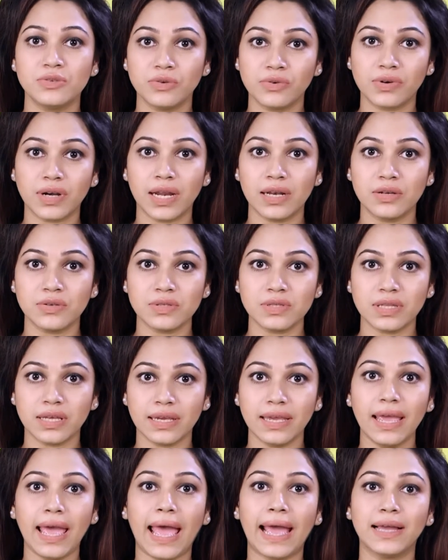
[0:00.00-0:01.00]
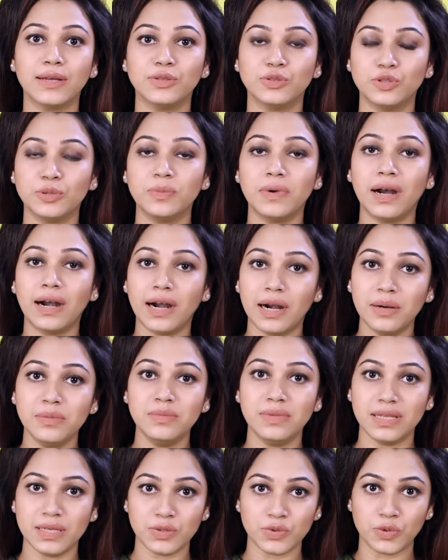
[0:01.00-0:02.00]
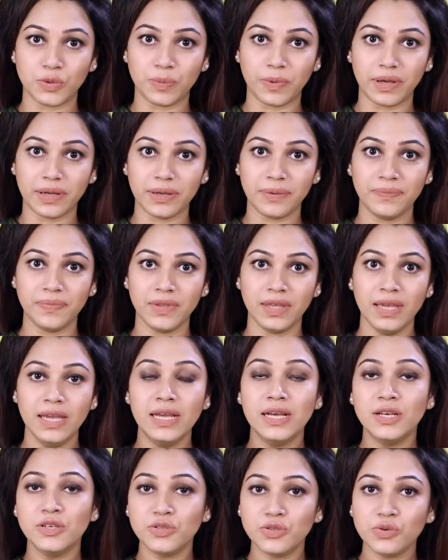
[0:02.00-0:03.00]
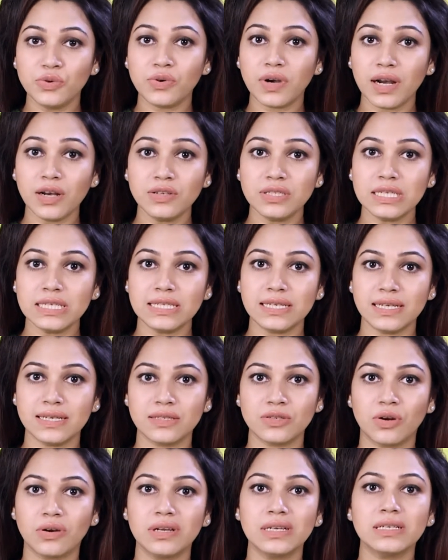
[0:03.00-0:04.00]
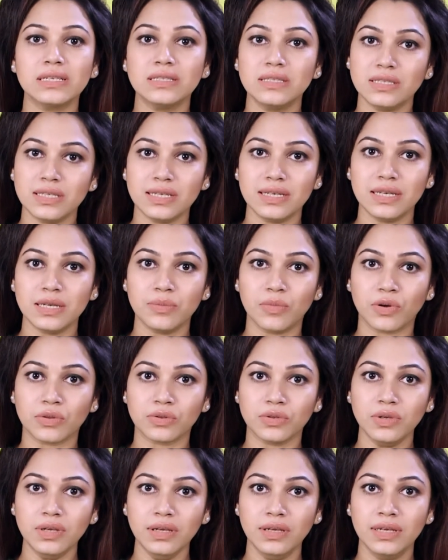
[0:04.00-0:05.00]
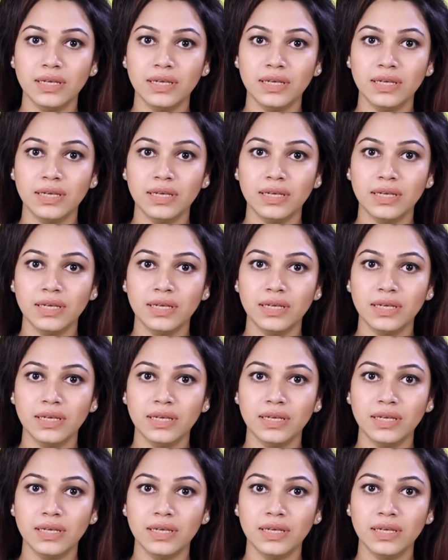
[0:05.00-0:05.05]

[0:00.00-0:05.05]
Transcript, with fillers: সুক্রালোজ থেকে একদম হার্মলেস উপায়ে সুক্রালোজের টেস্ট অনেকটা চিনির মতোই